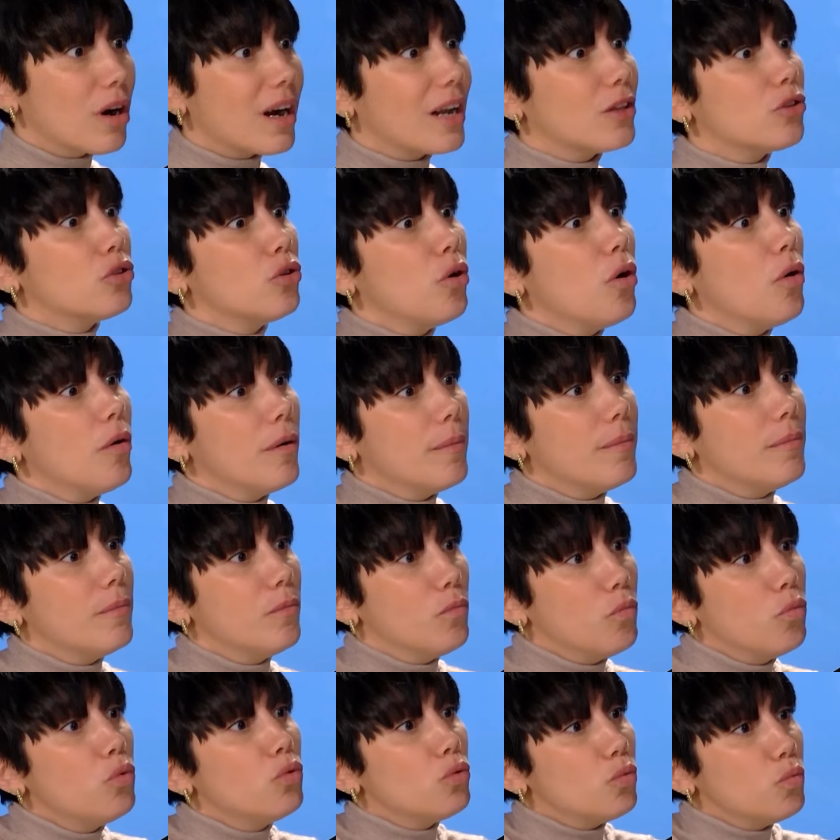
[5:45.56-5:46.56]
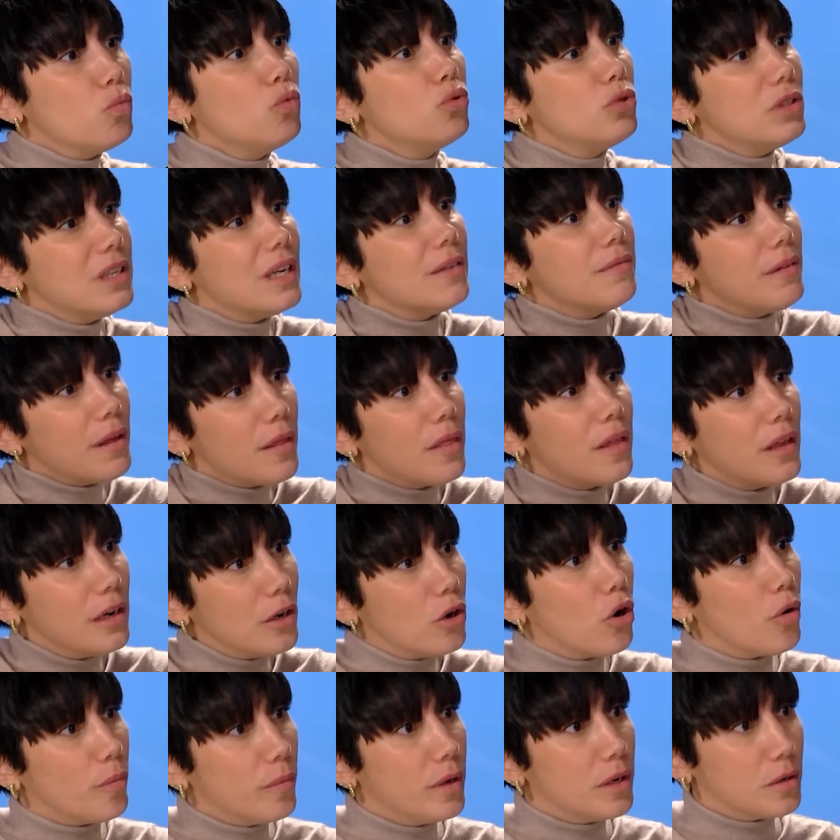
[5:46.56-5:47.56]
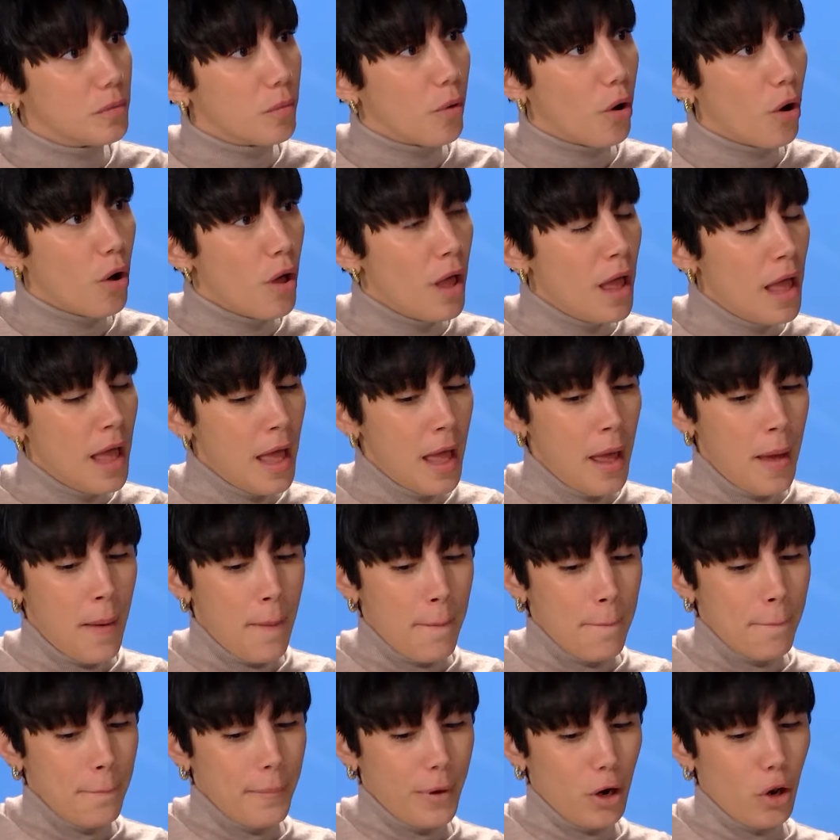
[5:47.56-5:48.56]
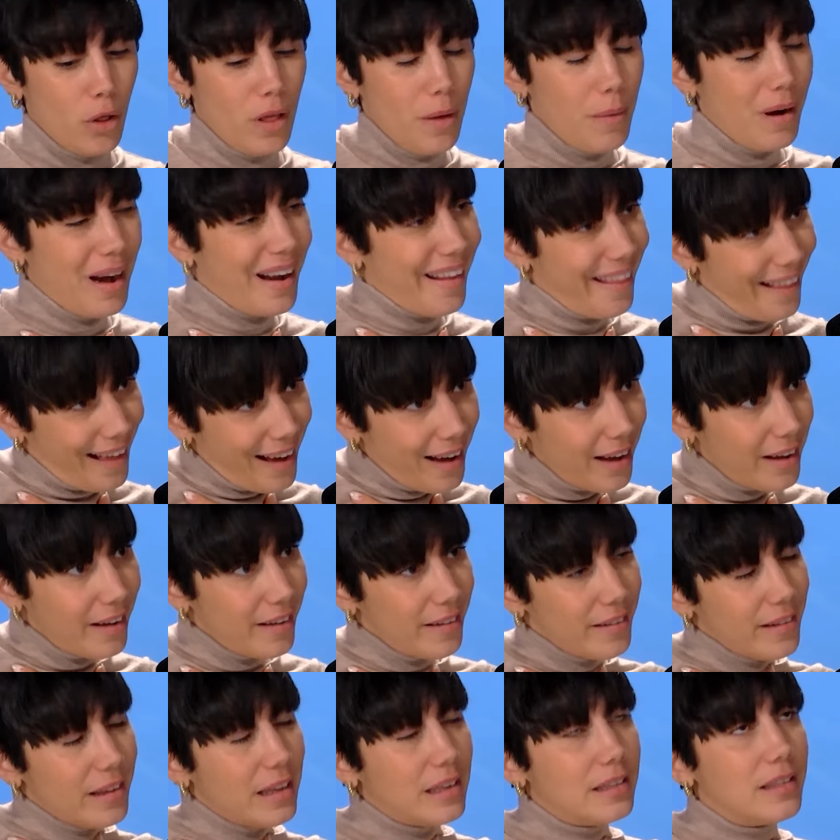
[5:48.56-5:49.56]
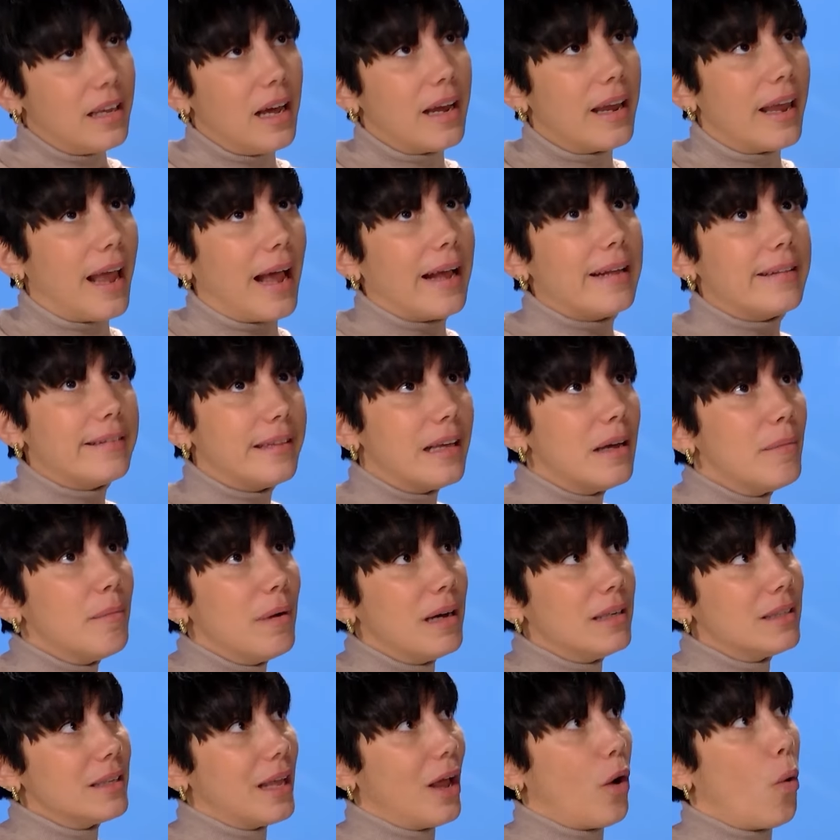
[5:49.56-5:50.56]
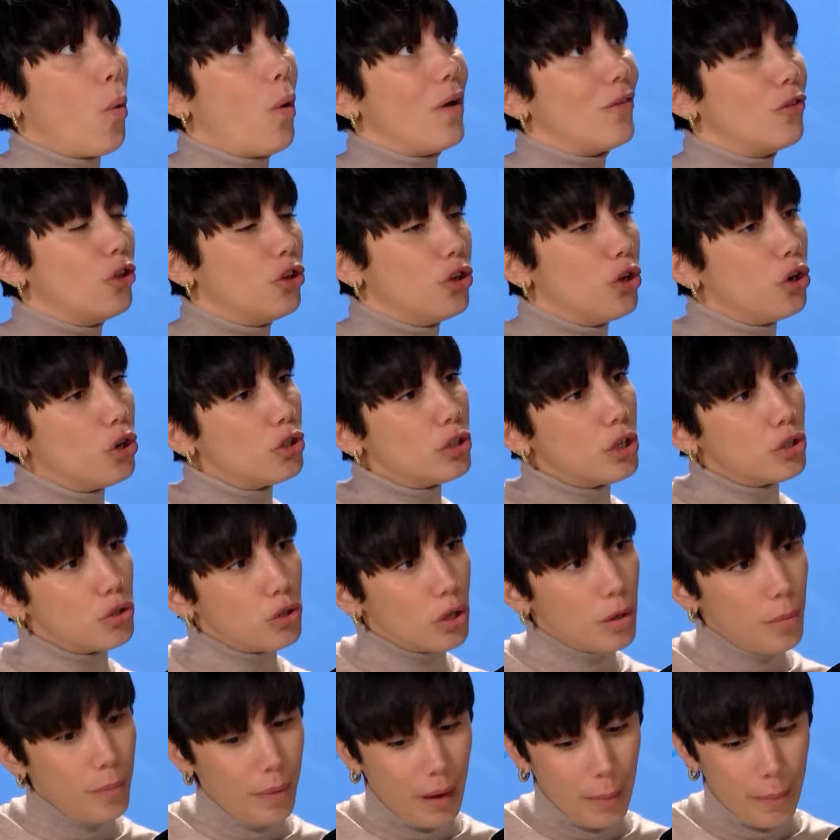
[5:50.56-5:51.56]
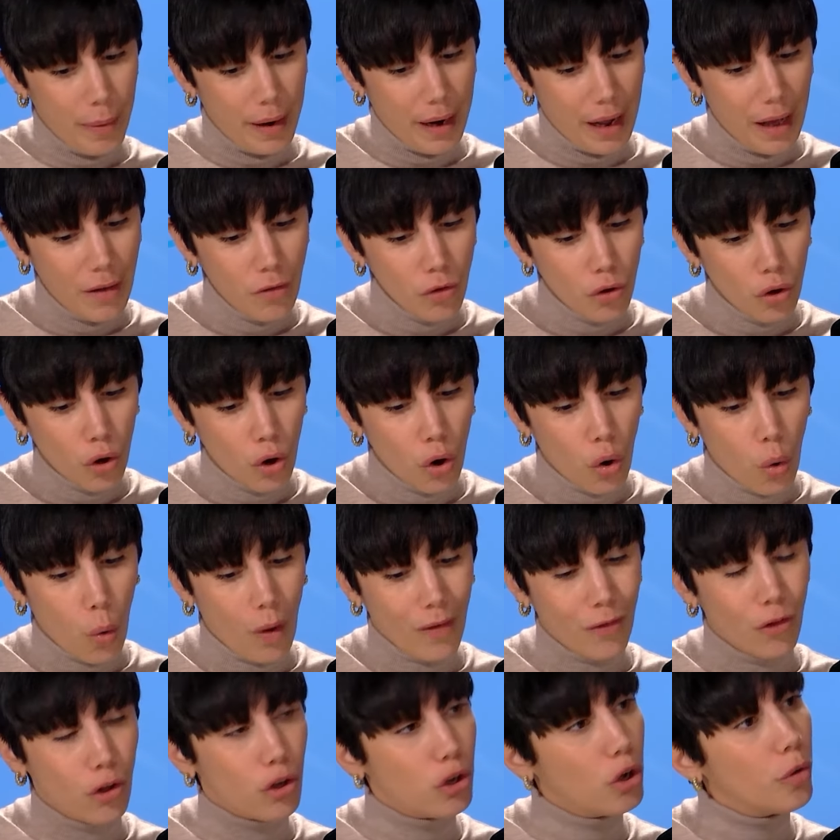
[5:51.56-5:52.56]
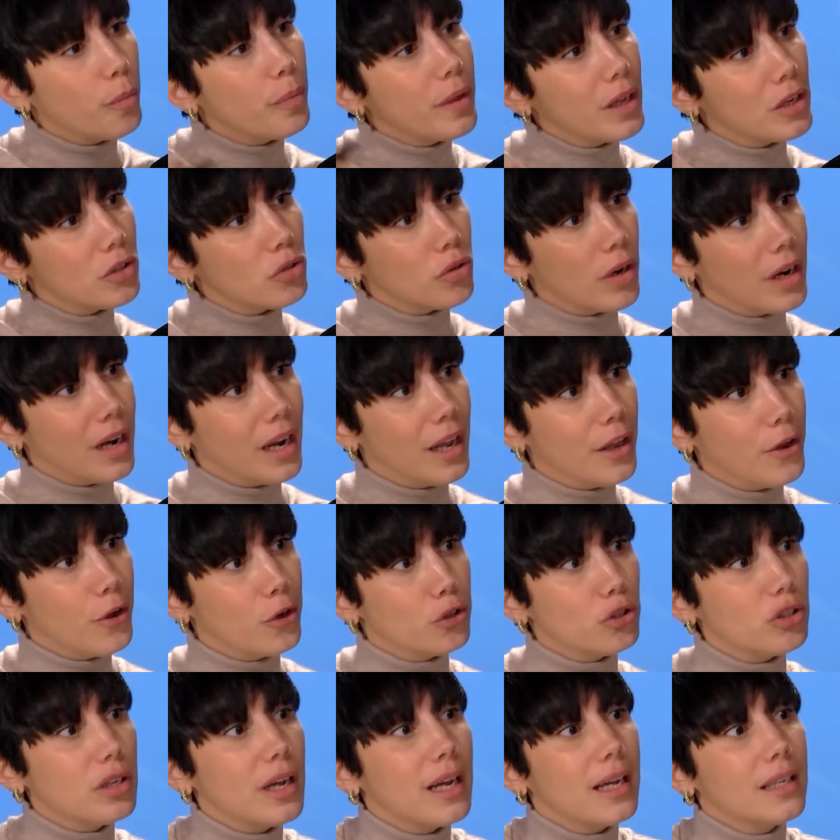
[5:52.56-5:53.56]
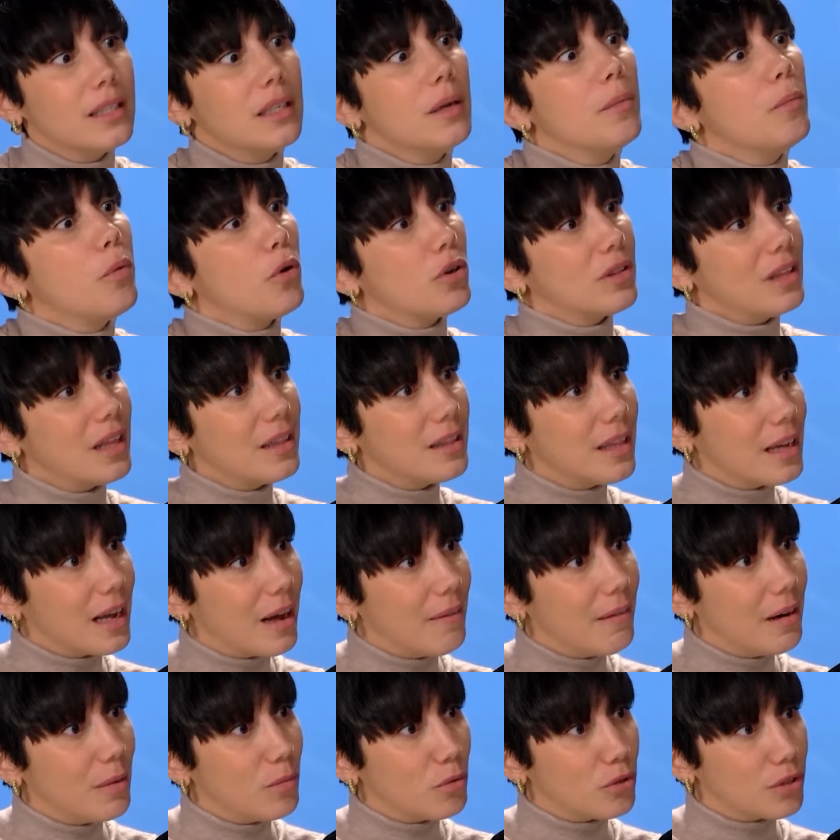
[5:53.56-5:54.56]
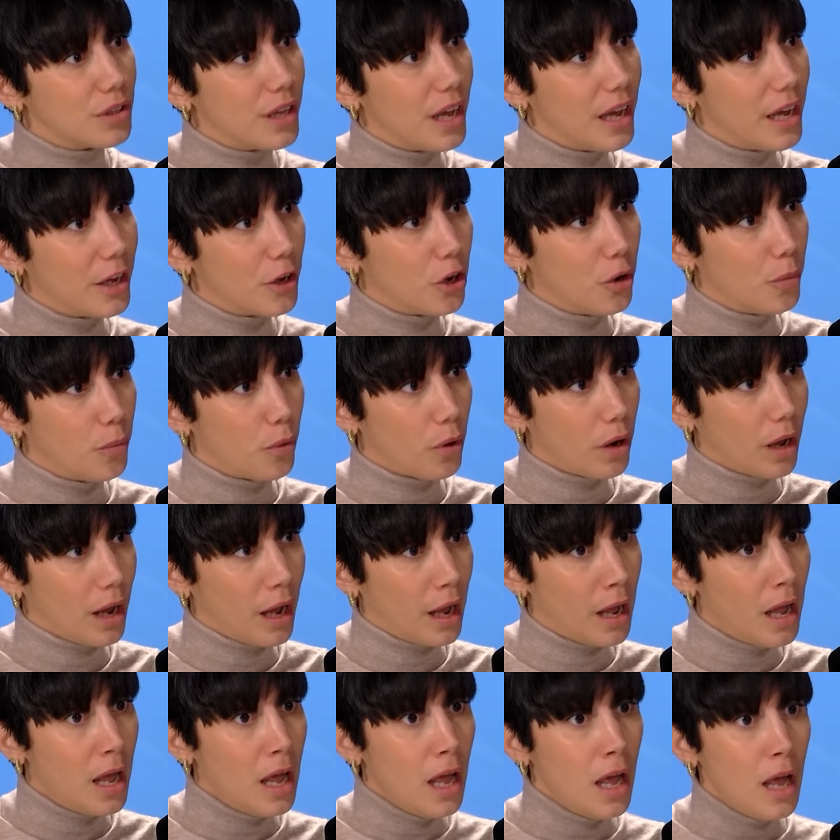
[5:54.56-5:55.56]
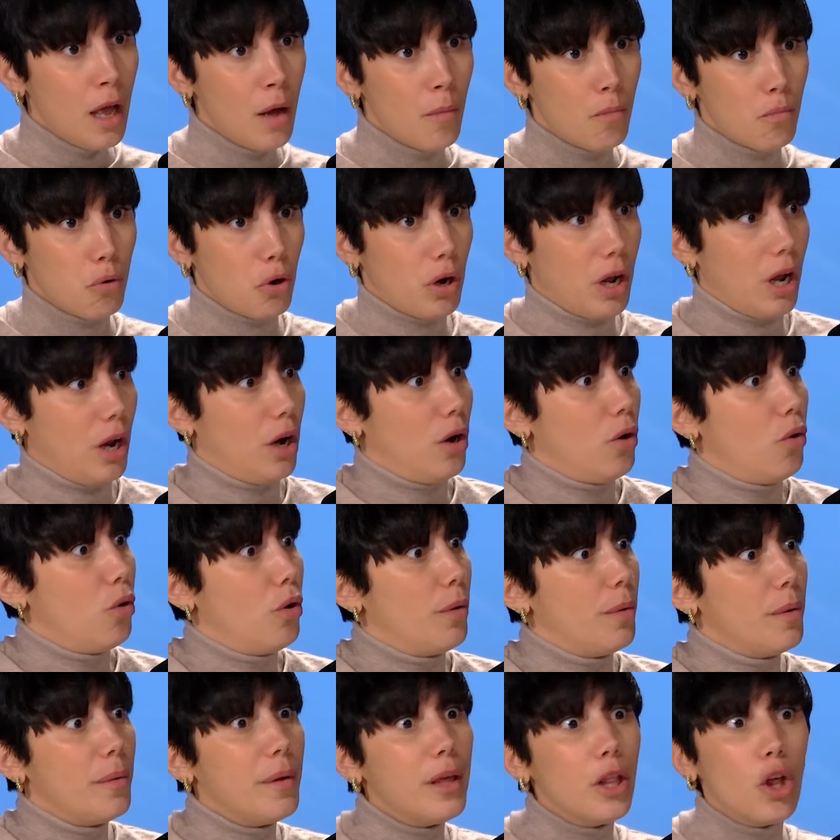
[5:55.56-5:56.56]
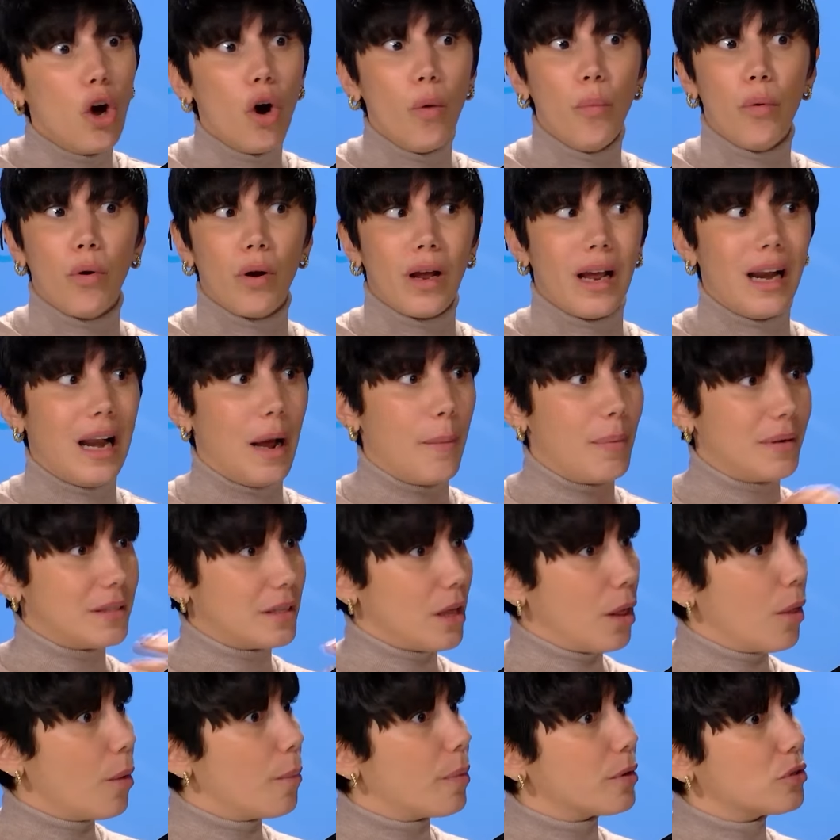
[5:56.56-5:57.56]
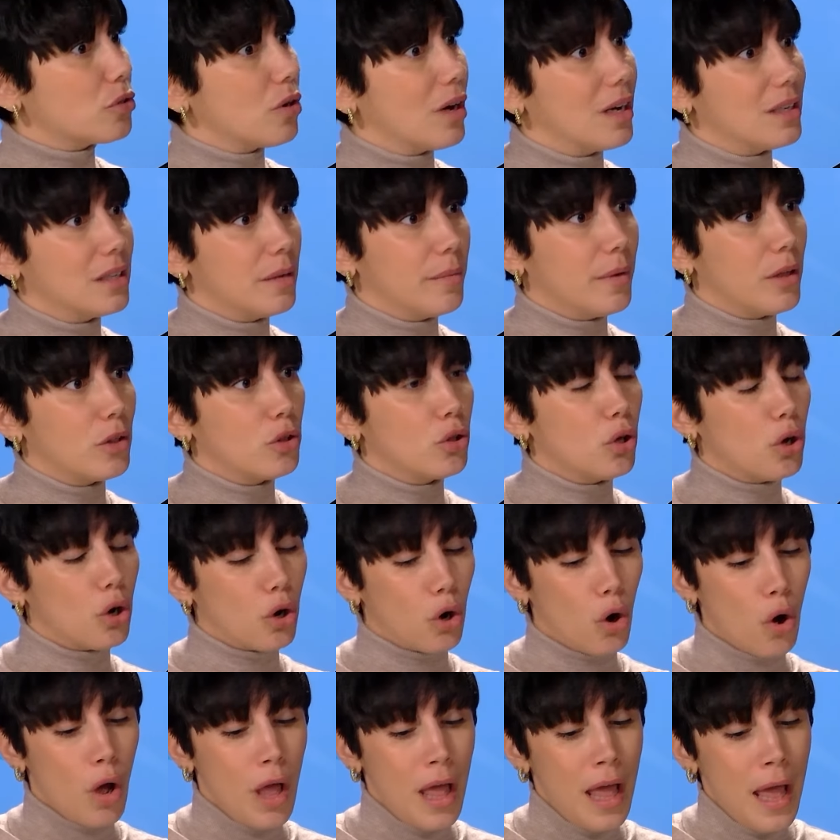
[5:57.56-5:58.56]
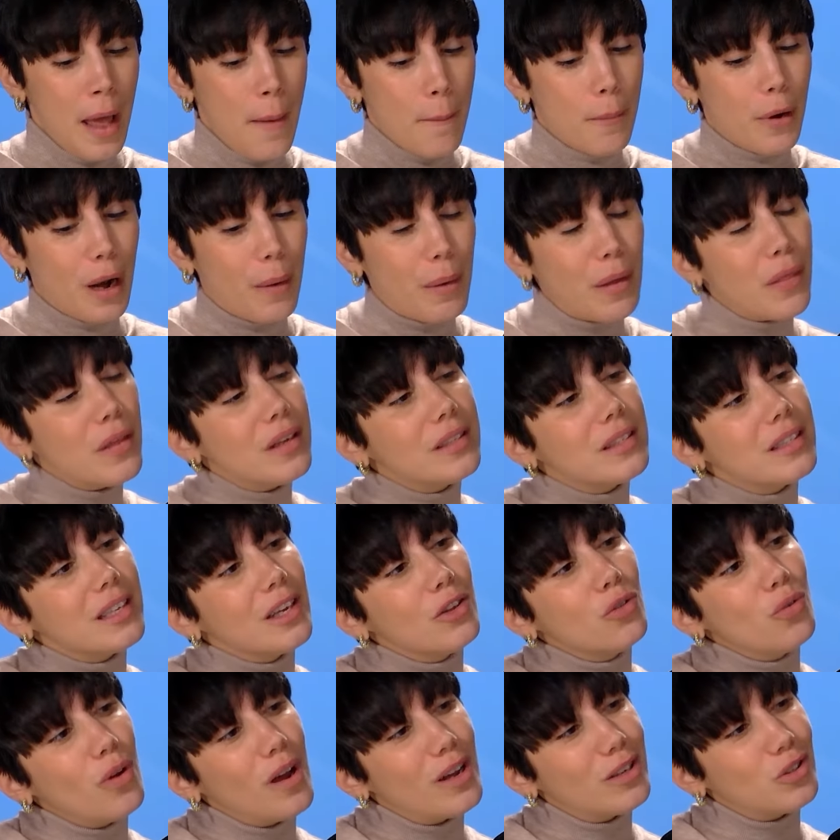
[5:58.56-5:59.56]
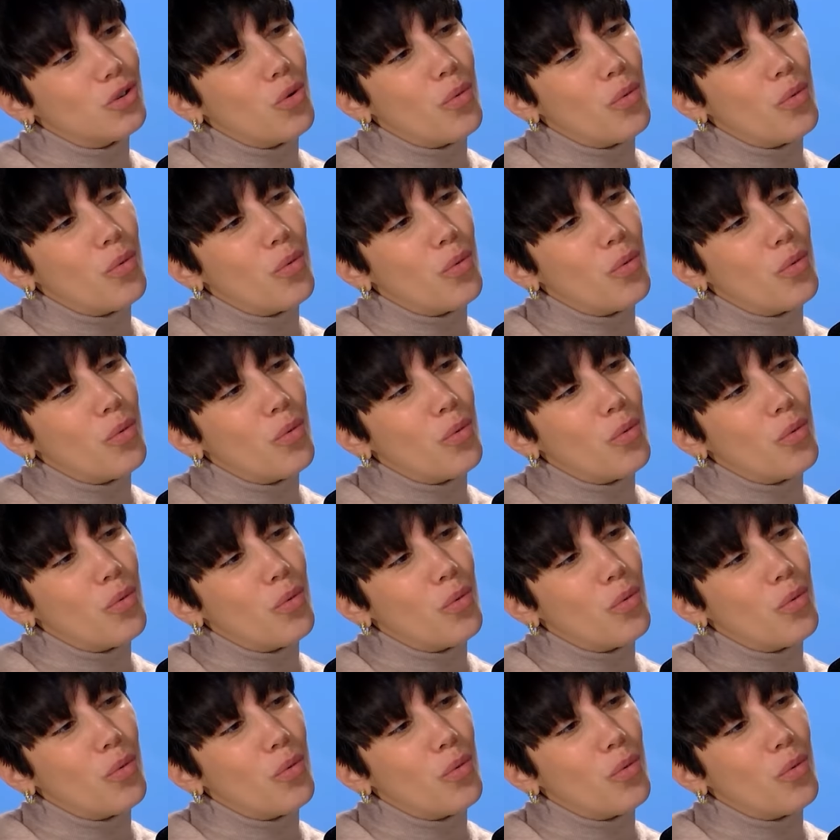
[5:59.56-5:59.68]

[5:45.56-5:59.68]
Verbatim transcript: el rato, muchas veces lo mismo. Pero de verdad, Isa, que hay temas que cuando yo los estoy preparando, cuando yo pienso en ellos, sé que es importante que hablemos de ello porque, porque lo he vivido, porque le ha pasado a personas de mi entorno, pero a veces tiendo a